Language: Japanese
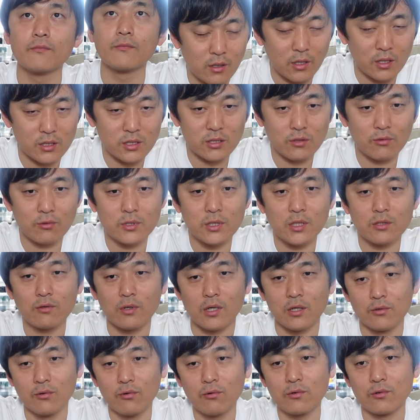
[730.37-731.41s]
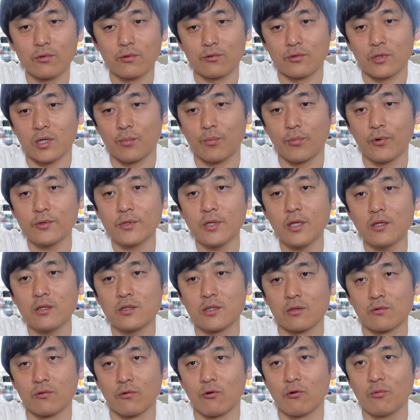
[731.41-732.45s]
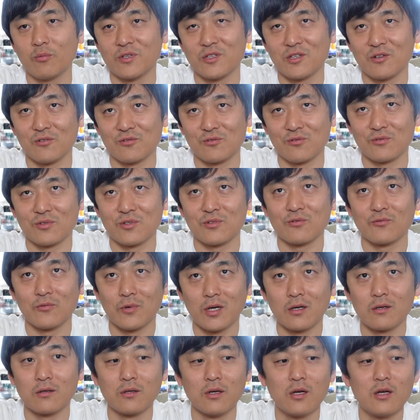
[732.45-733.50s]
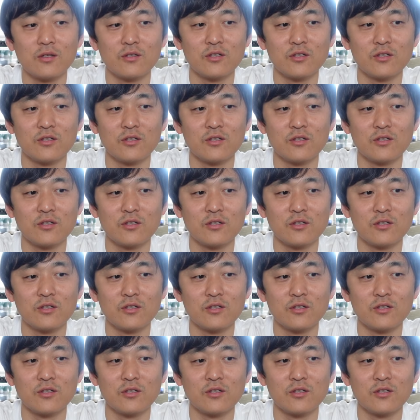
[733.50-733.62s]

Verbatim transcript: 賢さとか能力とかポテンシャルを褒めてる人っていうのは